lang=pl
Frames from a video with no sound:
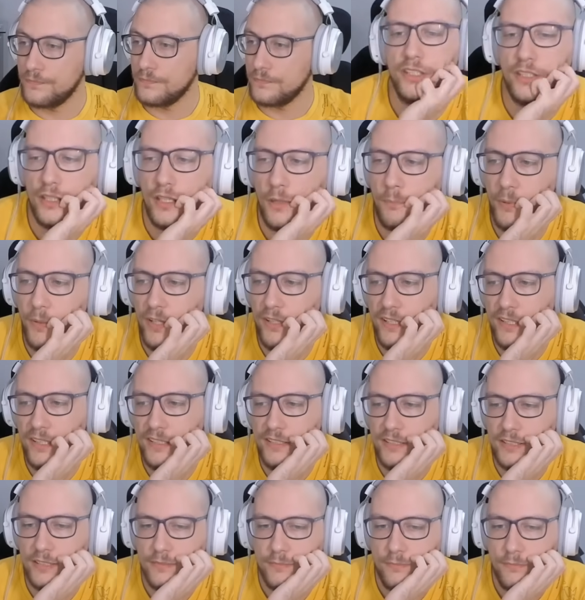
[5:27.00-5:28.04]
No i
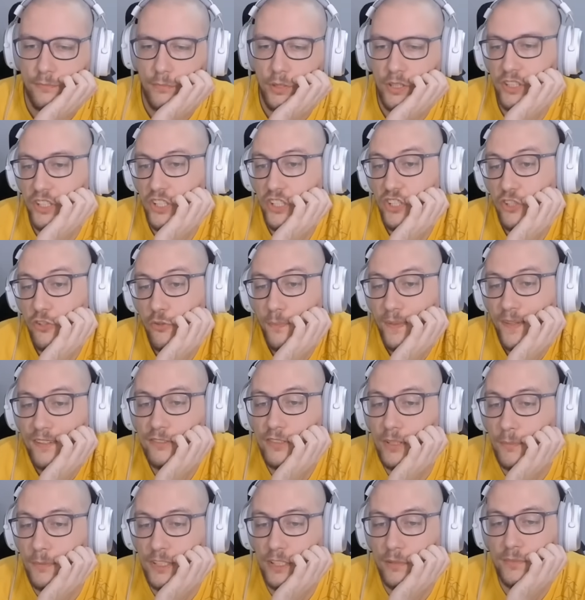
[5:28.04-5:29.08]
oponent policzył
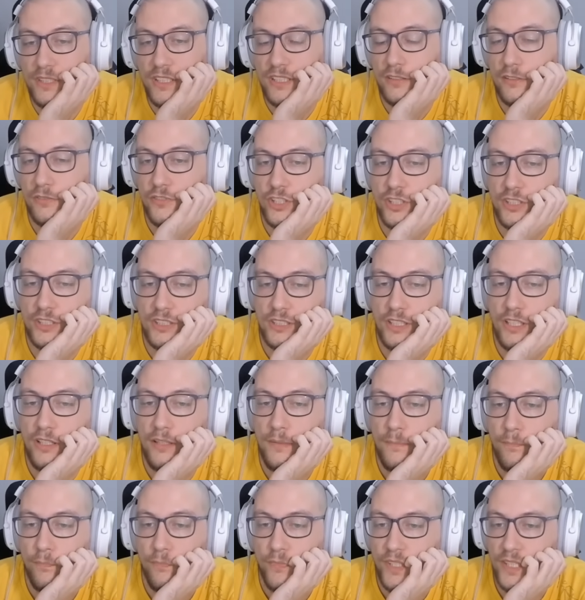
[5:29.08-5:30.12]
prawdopodobnie to
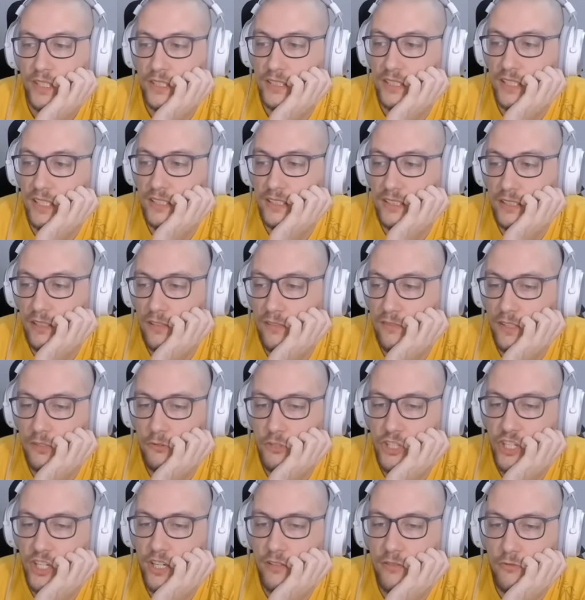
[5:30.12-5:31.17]
wszystko i
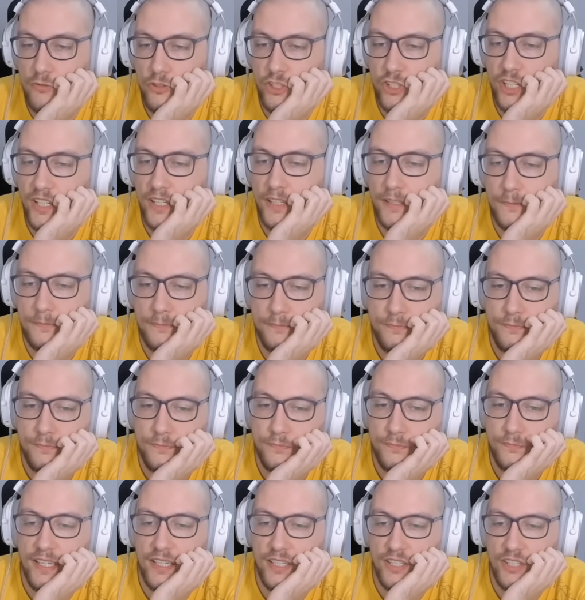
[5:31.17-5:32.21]
zdecydował się, że,
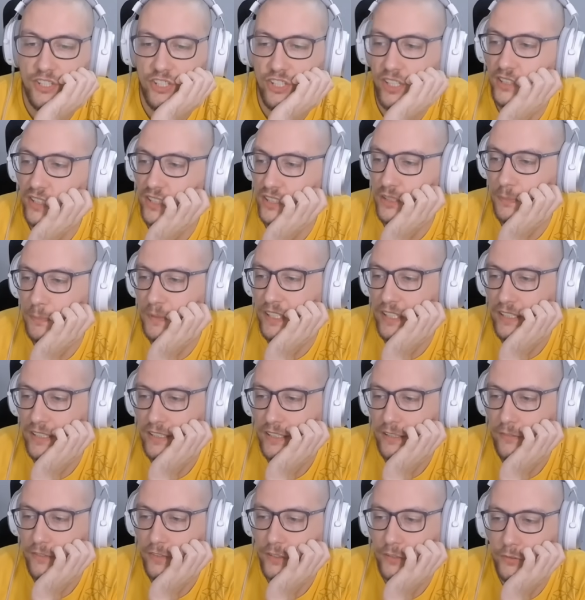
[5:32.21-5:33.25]
y, że nie zbije
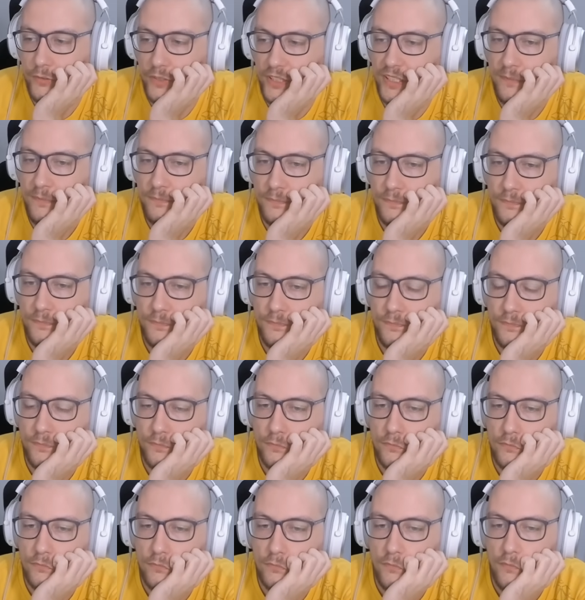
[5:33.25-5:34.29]
tej figury.
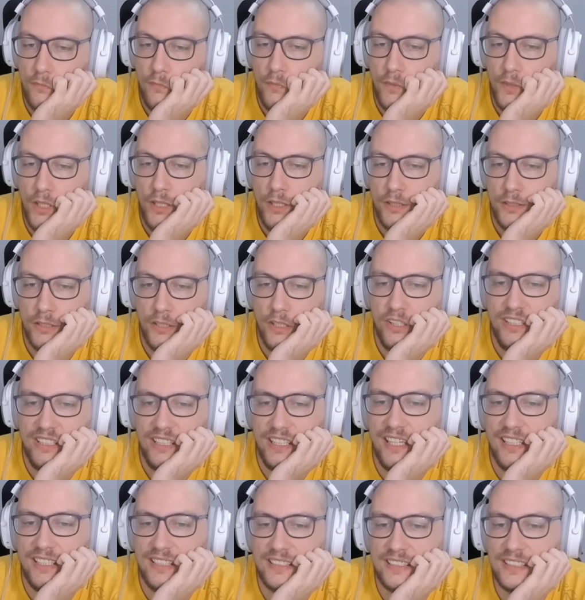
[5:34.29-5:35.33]
No i
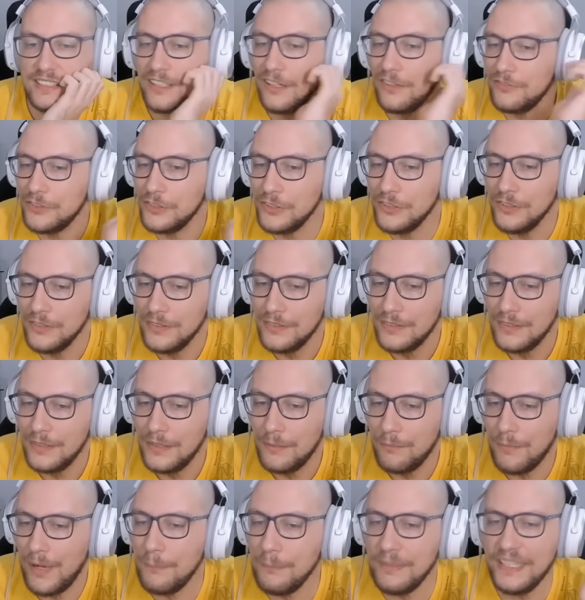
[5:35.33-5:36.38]
teraz znowu
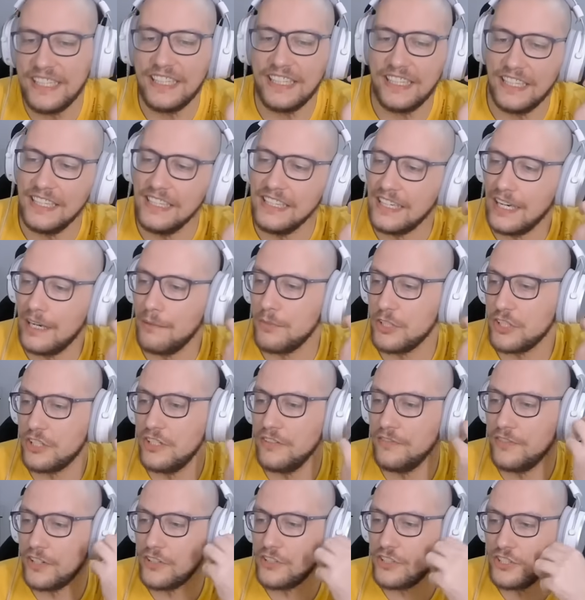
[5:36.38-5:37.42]
mamy kilka
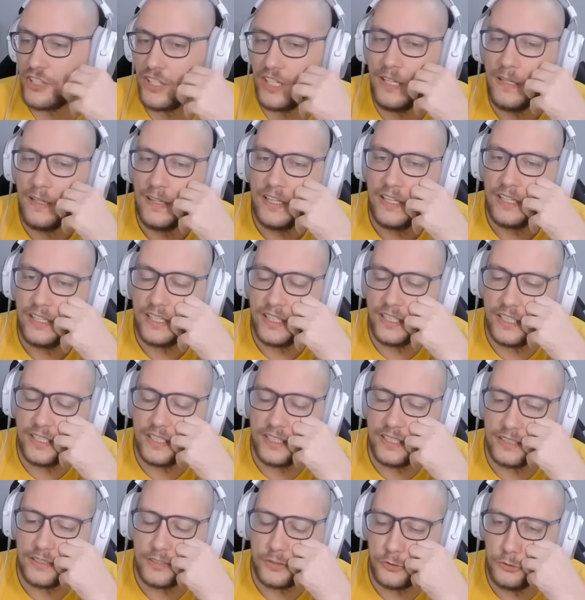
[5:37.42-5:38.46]
możliwości
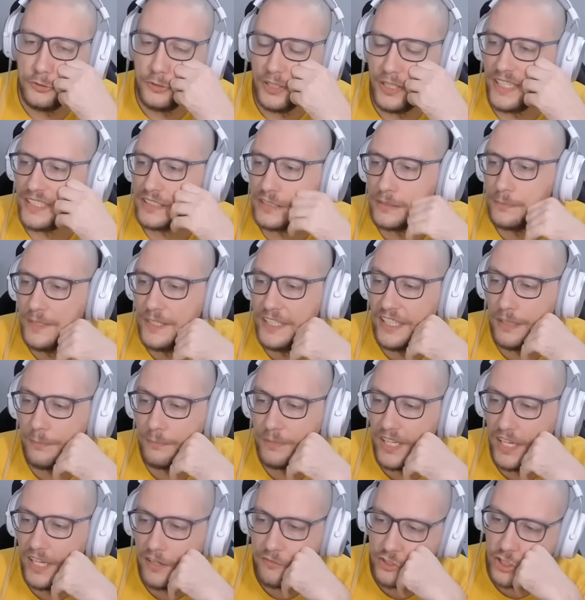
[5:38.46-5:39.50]
i trudno jest mi na
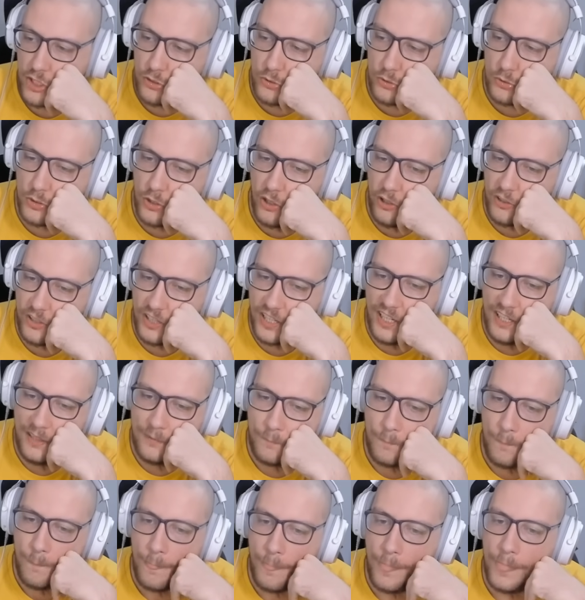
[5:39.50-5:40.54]
pierwszy rzut
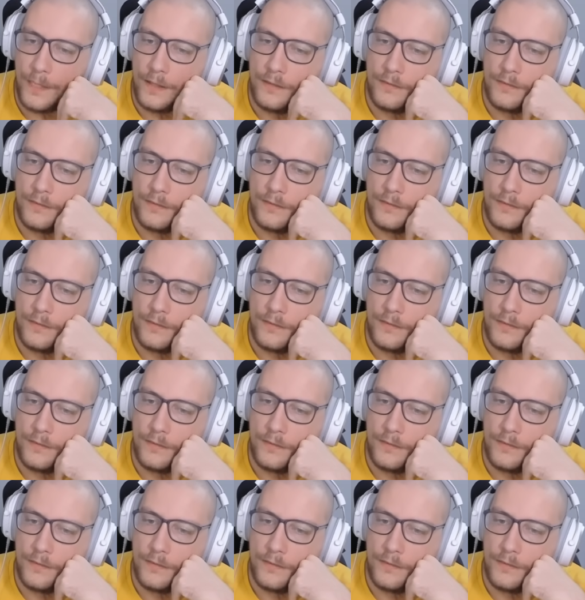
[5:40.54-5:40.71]
oka